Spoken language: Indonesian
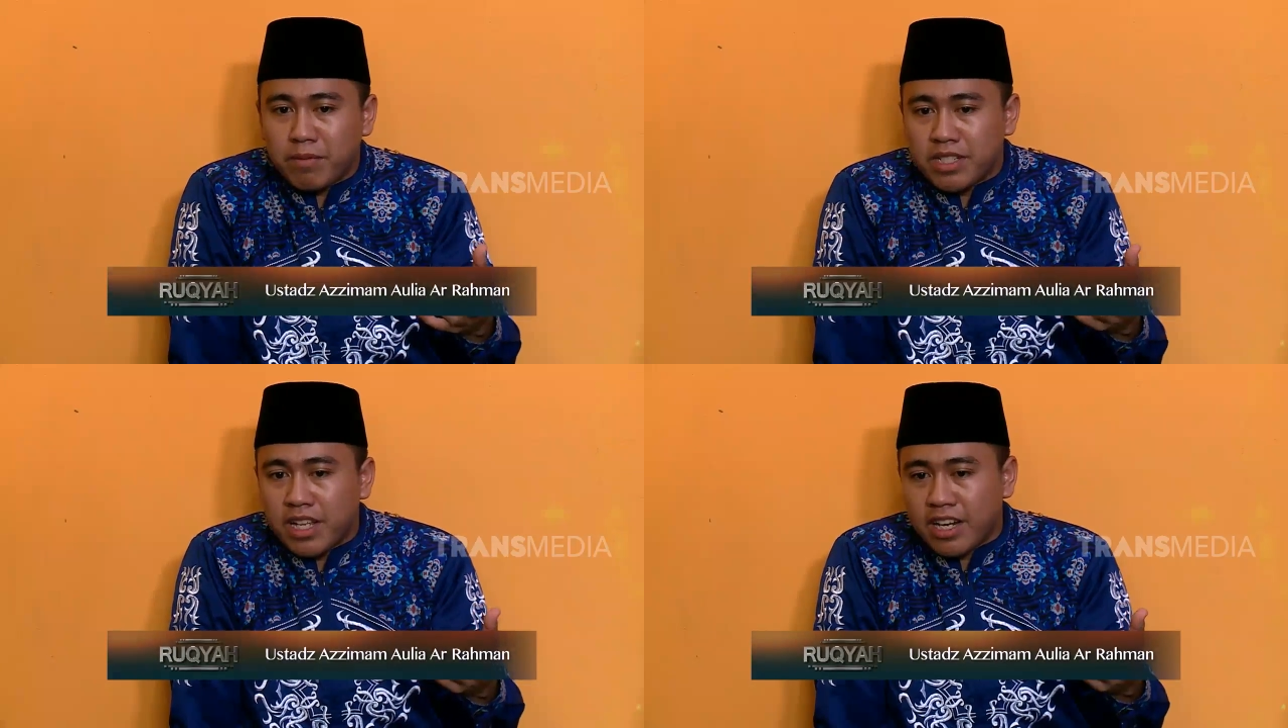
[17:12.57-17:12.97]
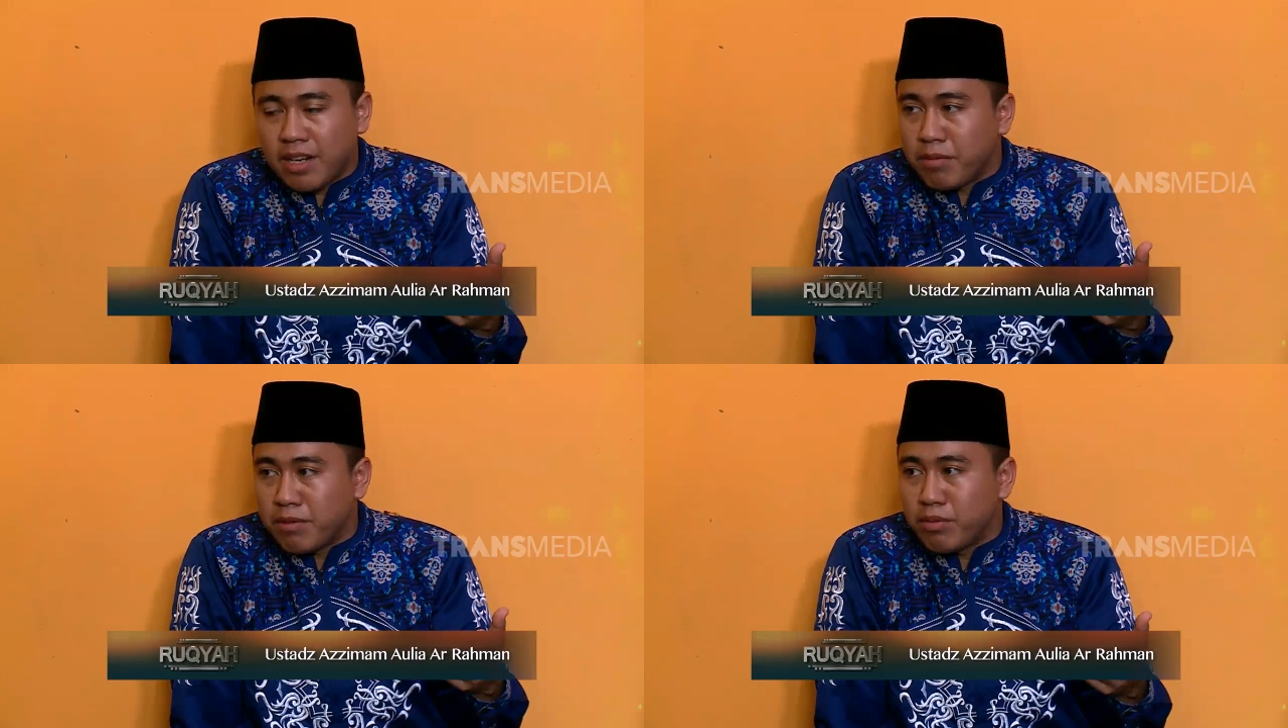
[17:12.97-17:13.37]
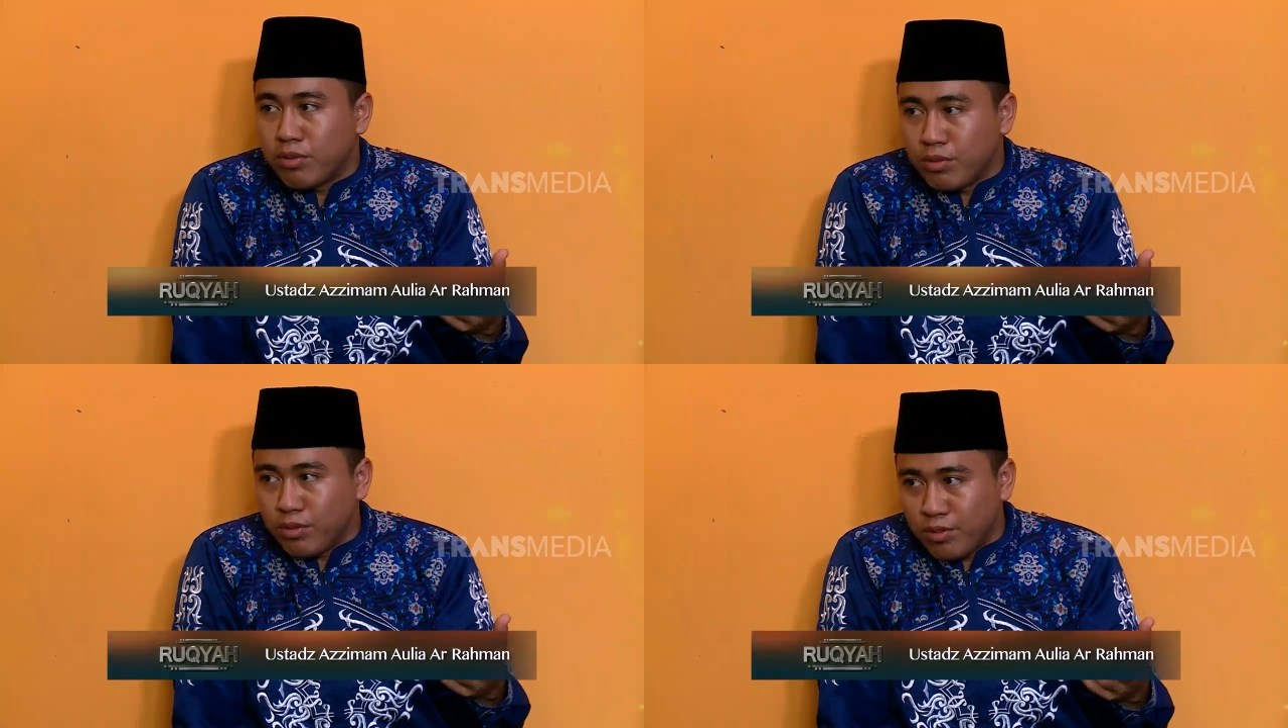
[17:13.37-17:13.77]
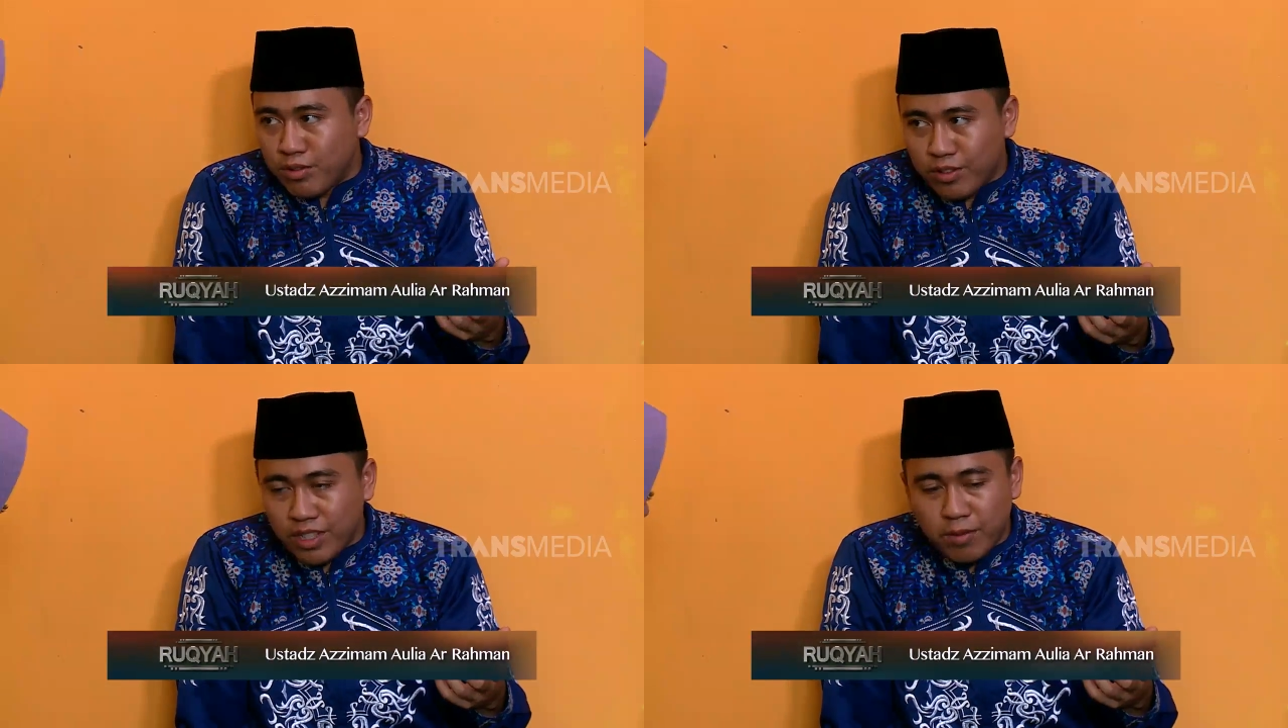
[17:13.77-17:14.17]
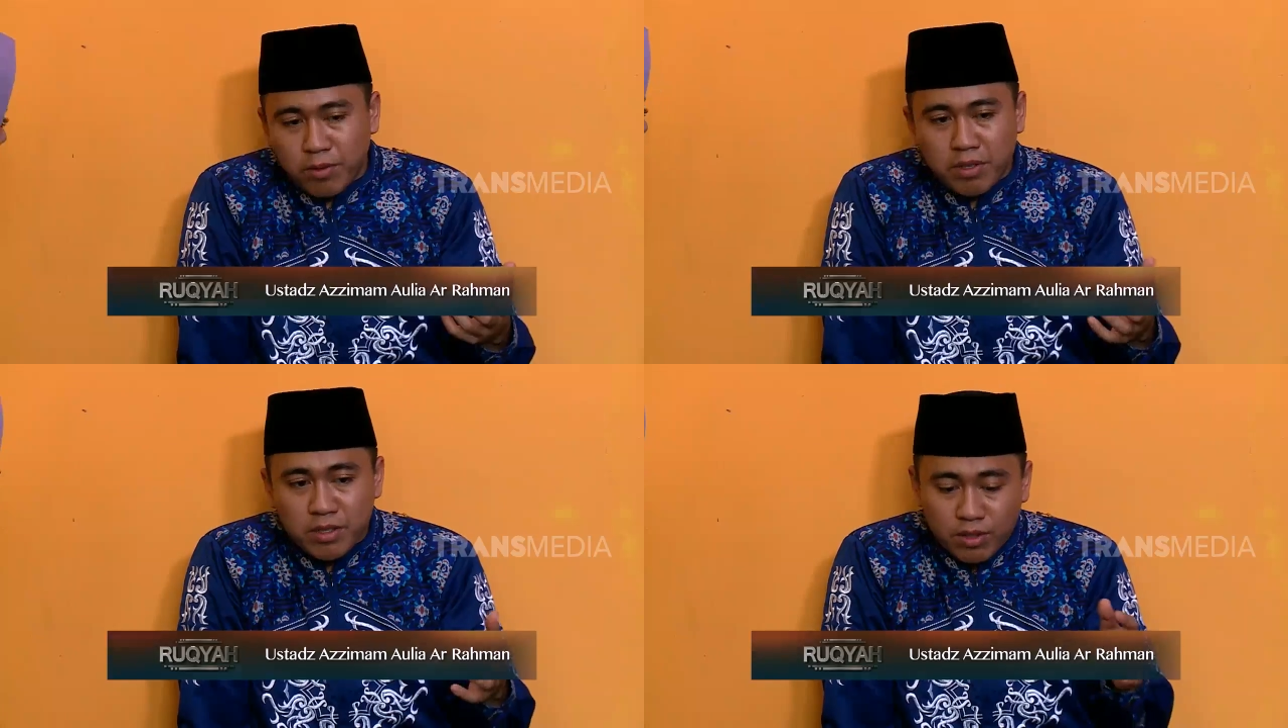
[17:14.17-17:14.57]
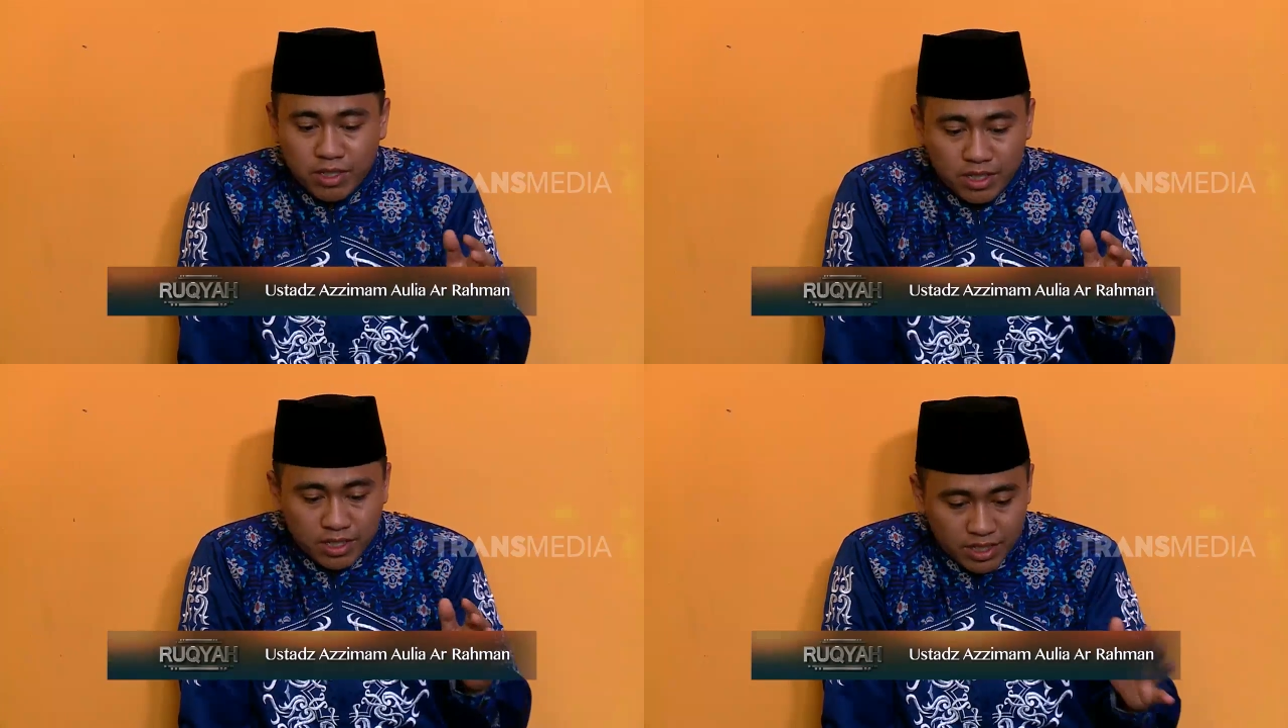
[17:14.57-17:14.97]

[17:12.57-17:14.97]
besar dan berbulu yang memasuk ke